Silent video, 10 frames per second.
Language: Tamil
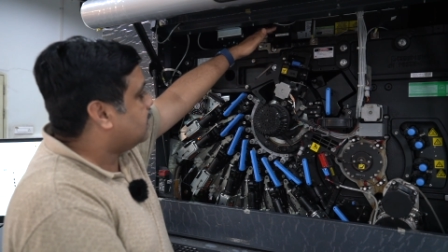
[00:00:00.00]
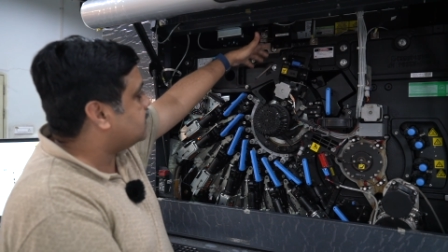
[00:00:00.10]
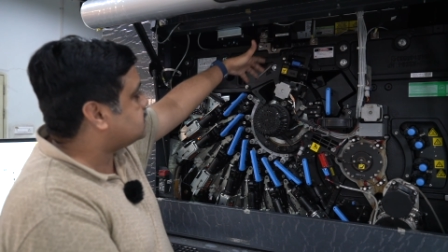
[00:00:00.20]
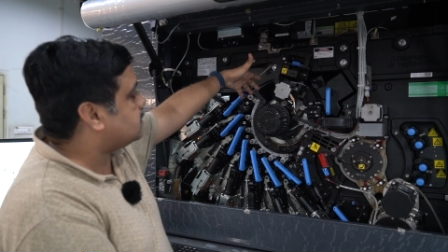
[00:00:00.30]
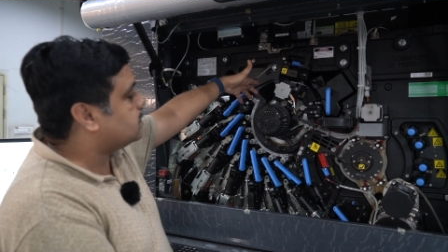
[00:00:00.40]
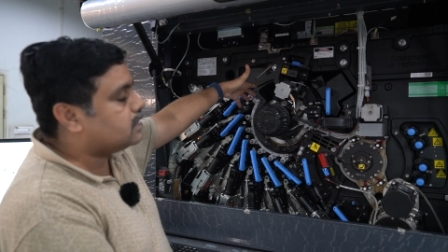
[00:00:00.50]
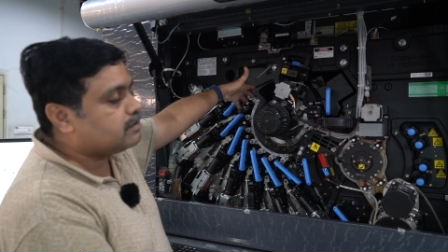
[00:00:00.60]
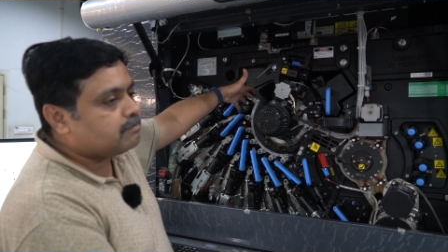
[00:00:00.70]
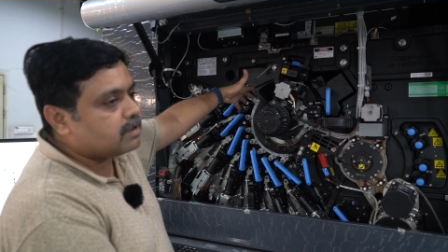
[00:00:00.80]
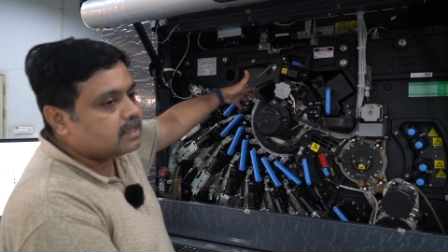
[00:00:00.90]

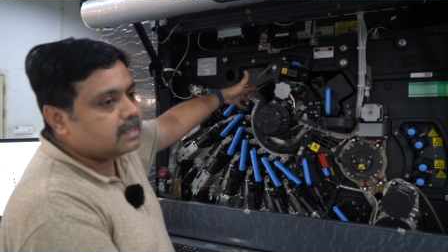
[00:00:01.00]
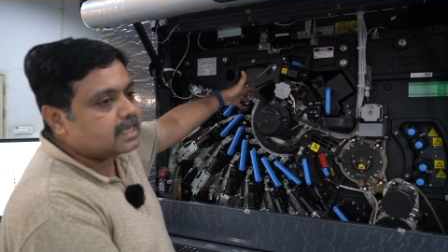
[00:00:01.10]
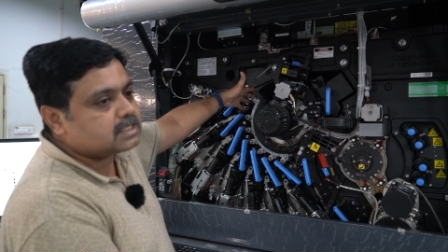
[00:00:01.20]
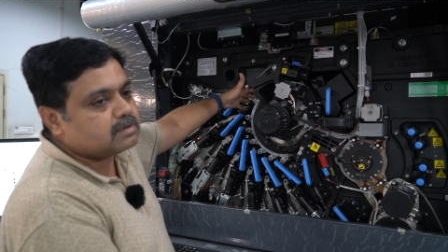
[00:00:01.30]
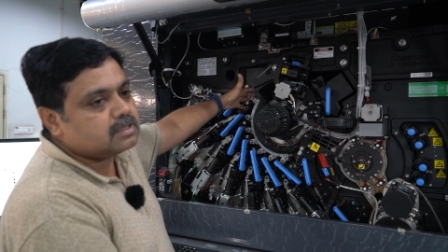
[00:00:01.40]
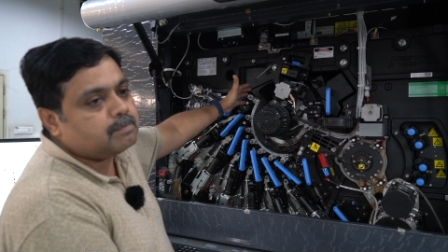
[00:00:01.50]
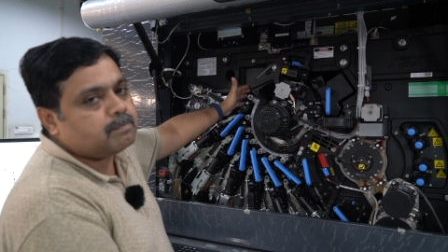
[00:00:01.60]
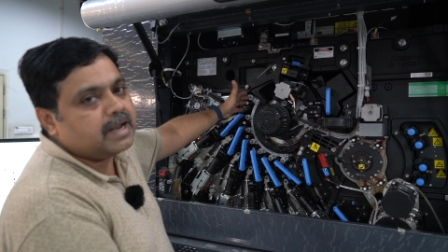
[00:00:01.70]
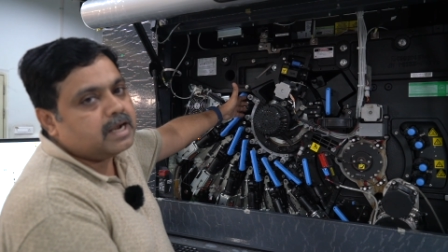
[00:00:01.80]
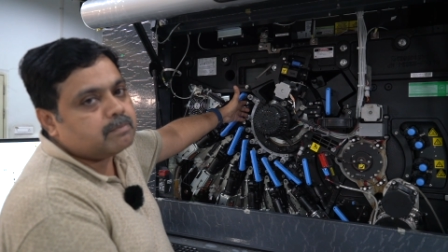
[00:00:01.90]
லேசர்லேருந்து வந்து நெக்ஸ்ட் வந்து
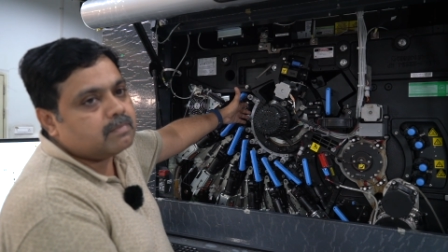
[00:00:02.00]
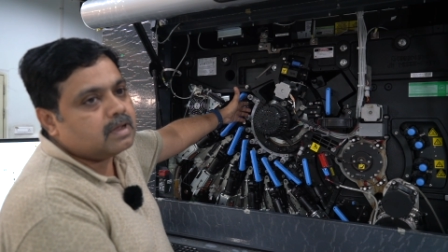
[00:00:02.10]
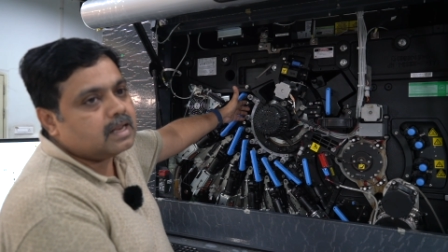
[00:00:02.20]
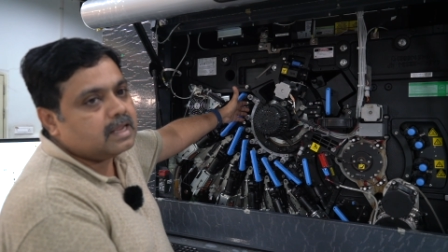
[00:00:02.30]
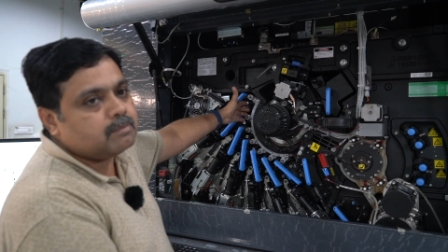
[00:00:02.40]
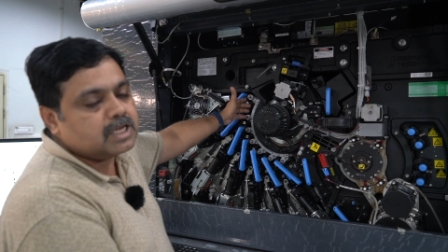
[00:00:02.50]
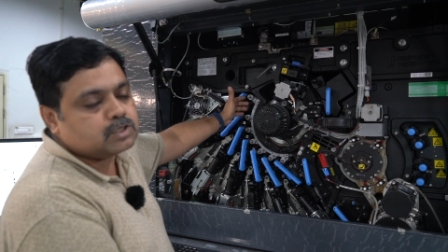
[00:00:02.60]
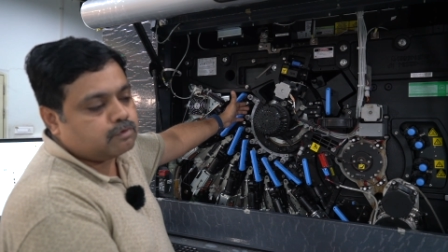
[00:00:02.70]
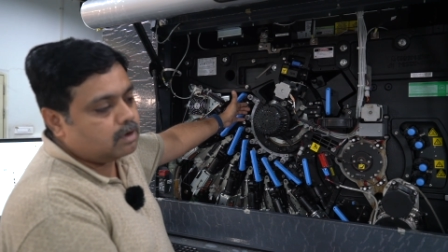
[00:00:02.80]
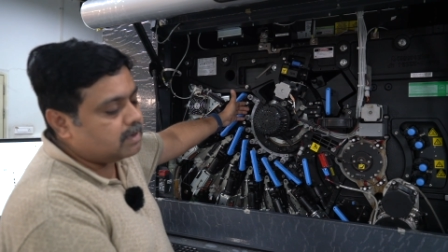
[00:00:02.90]
பிளேட் மேலே
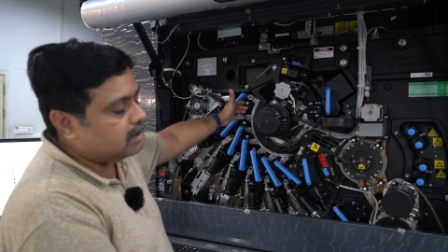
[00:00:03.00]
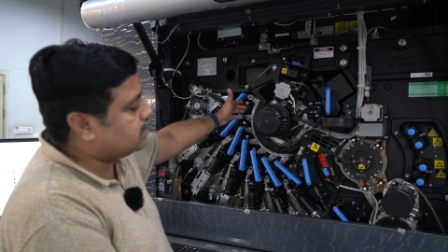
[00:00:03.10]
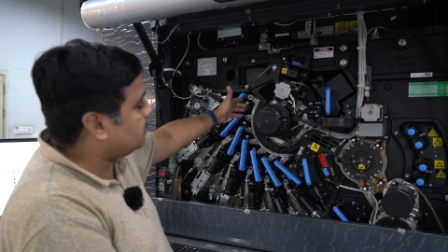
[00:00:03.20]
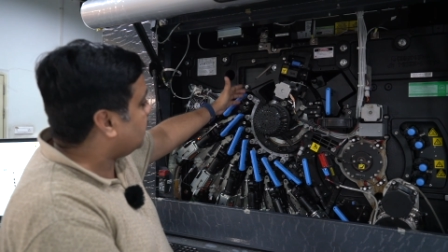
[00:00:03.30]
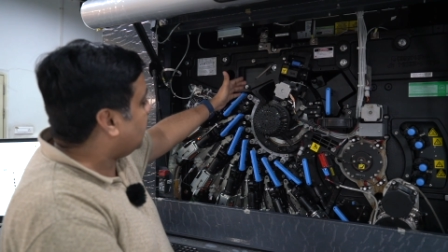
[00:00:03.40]
இமேஜ் ஃபார்ம் ஆகுது